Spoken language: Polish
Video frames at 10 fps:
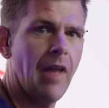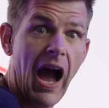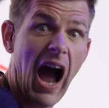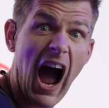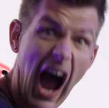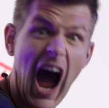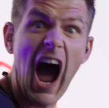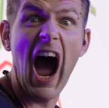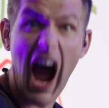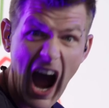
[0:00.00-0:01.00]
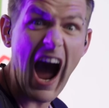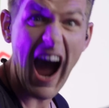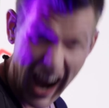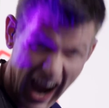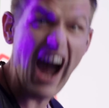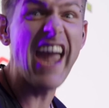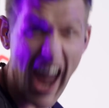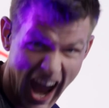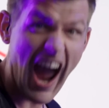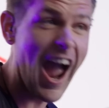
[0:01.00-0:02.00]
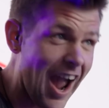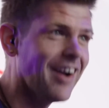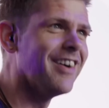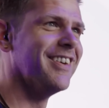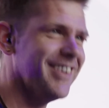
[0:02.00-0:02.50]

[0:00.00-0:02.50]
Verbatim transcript: Książę miała z latka i